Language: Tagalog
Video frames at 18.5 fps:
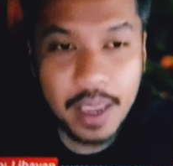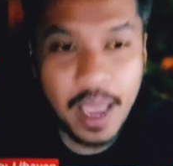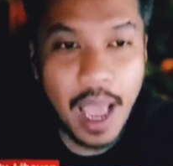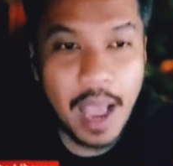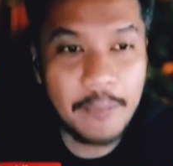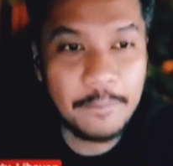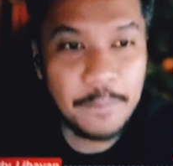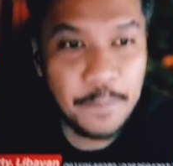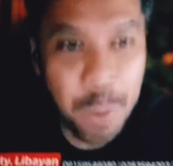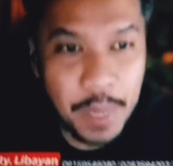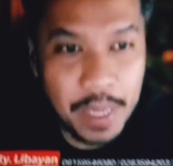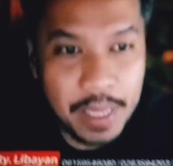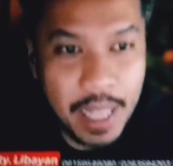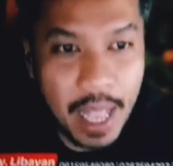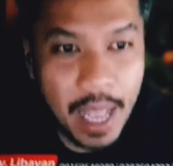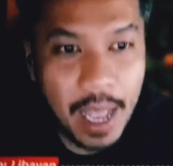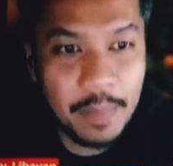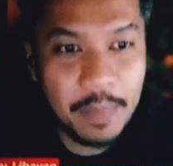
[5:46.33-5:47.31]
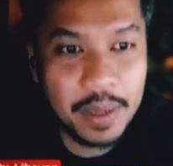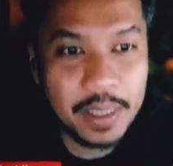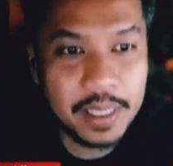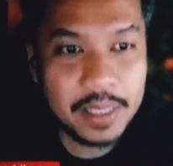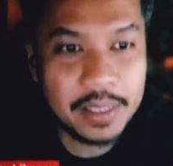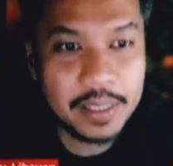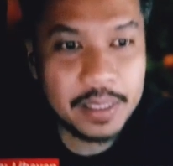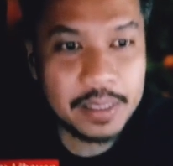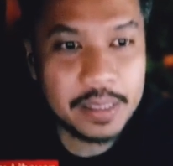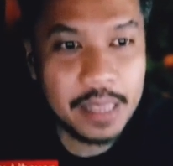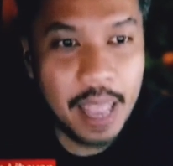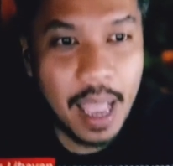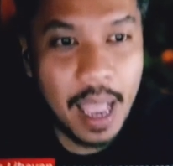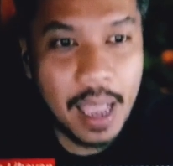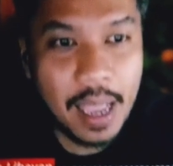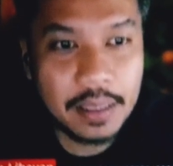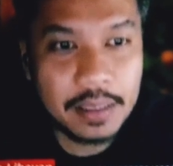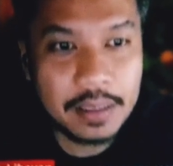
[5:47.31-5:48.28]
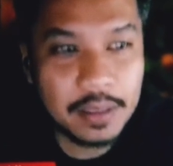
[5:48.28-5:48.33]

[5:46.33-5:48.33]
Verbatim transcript: Ang pinakamatindi sa lahat,